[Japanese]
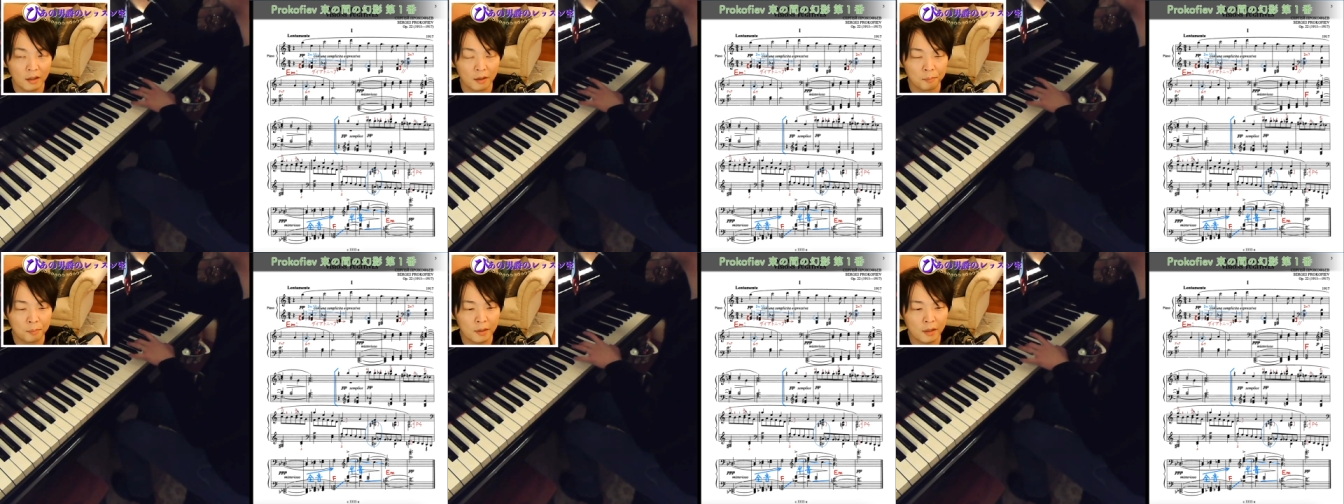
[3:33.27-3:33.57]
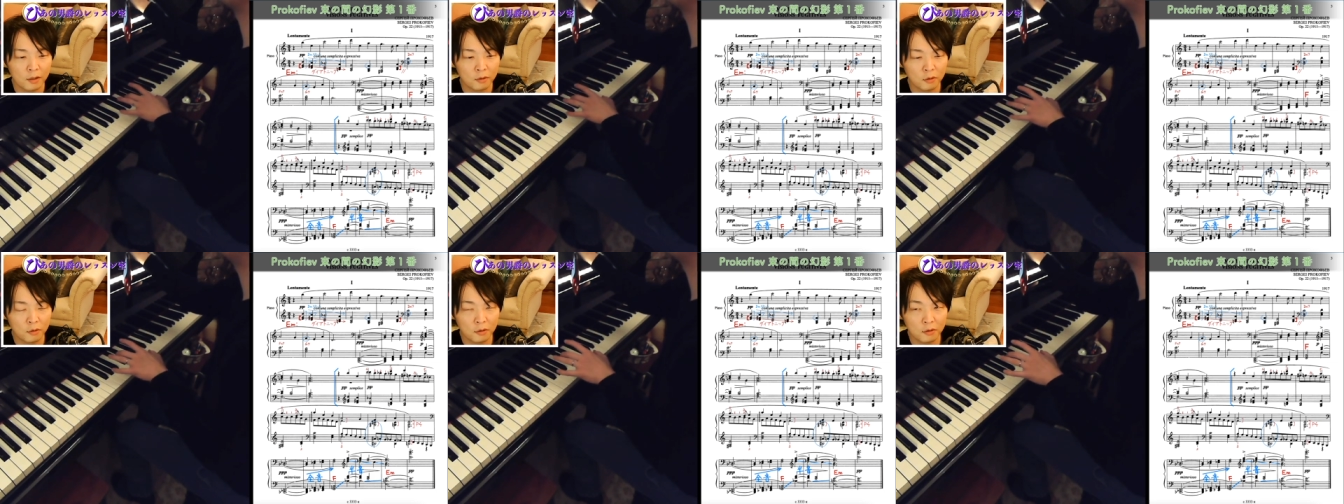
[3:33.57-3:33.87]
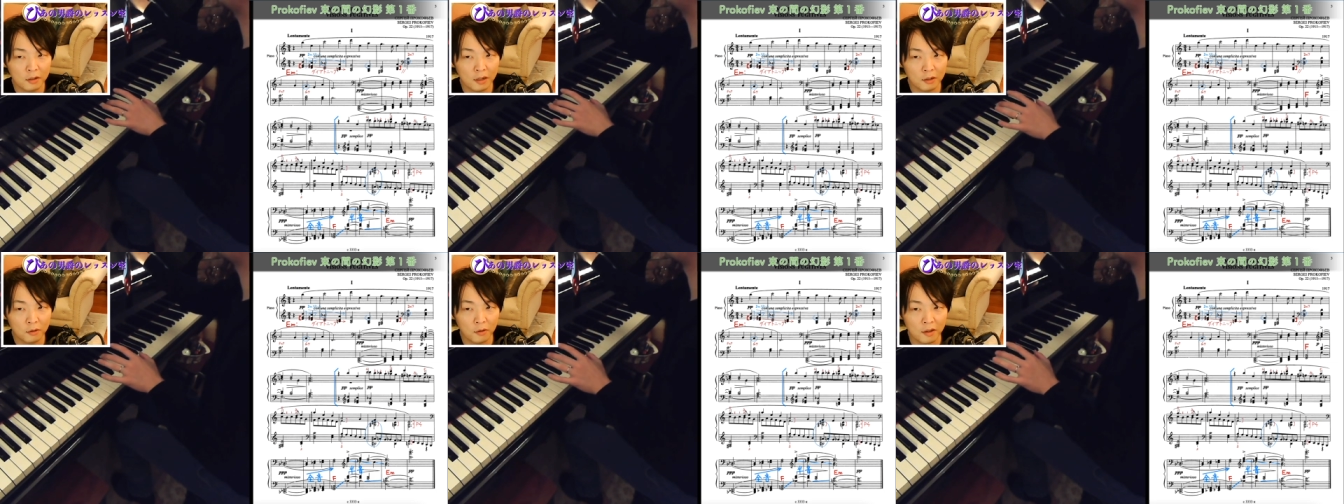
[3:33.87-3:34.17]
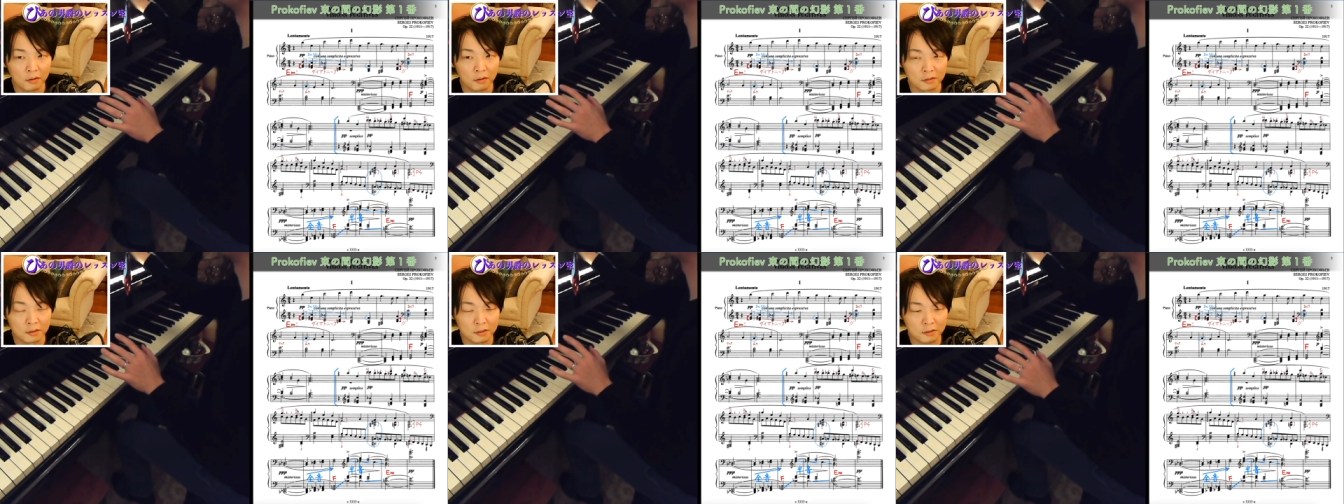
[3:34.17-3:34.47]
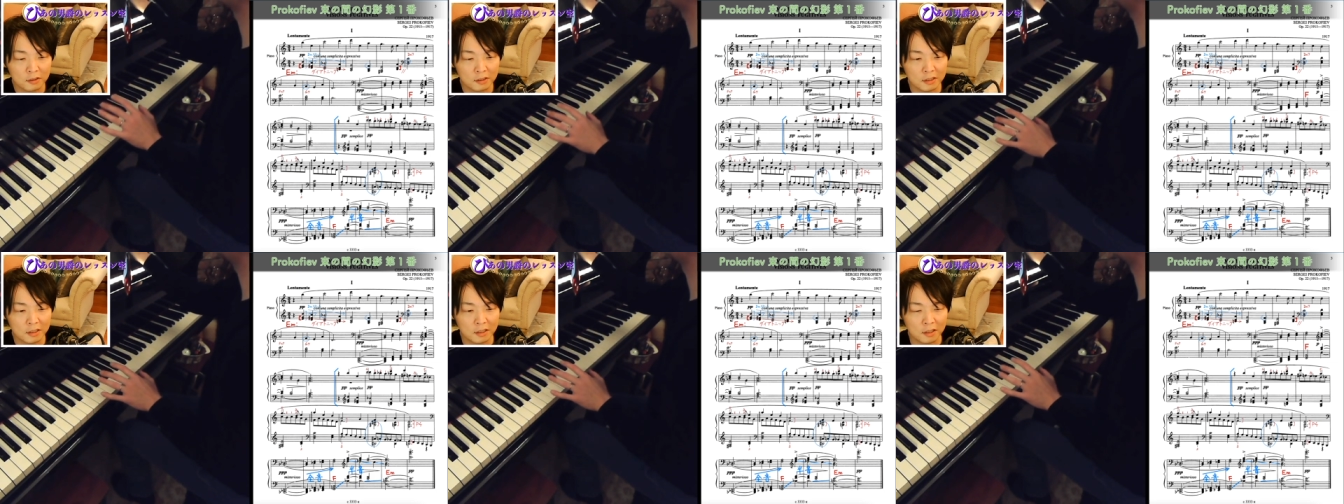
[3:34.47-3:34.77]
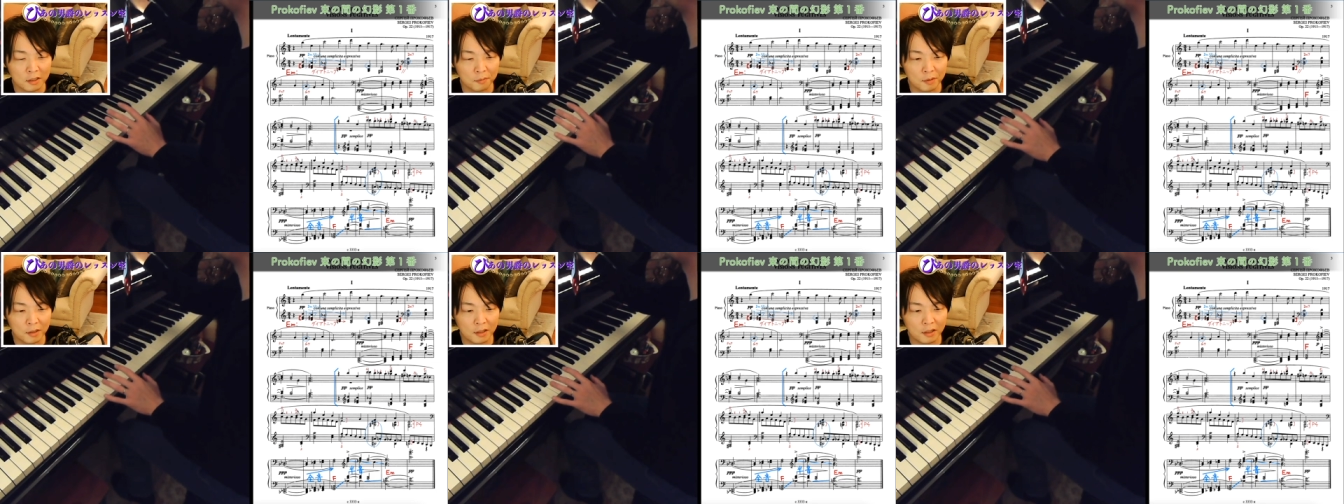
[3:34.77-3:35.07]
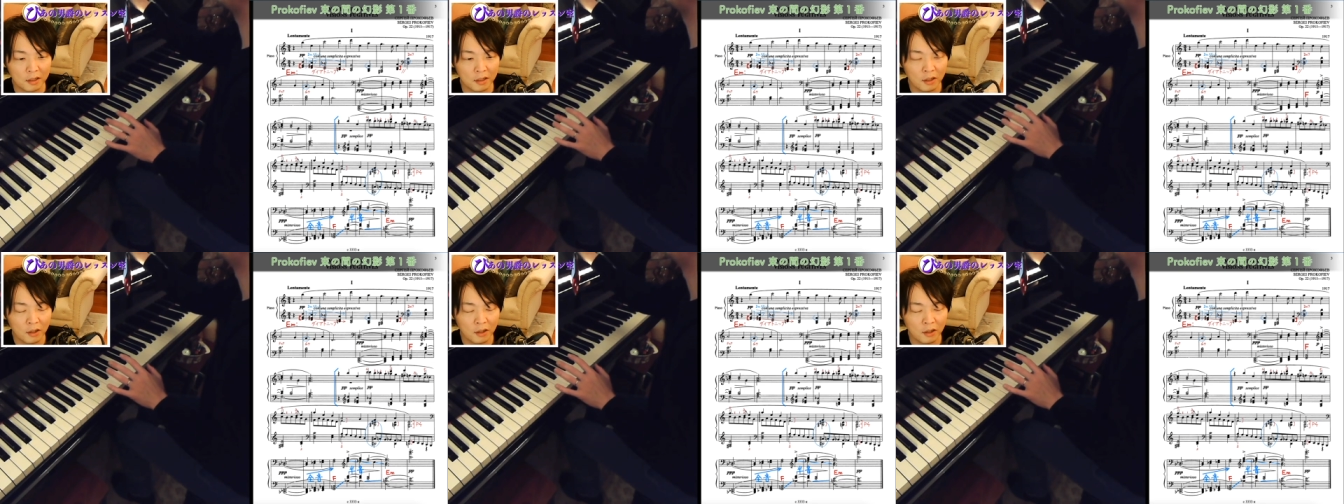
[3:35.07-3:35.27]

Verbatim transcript: ピアノ本来の美しい響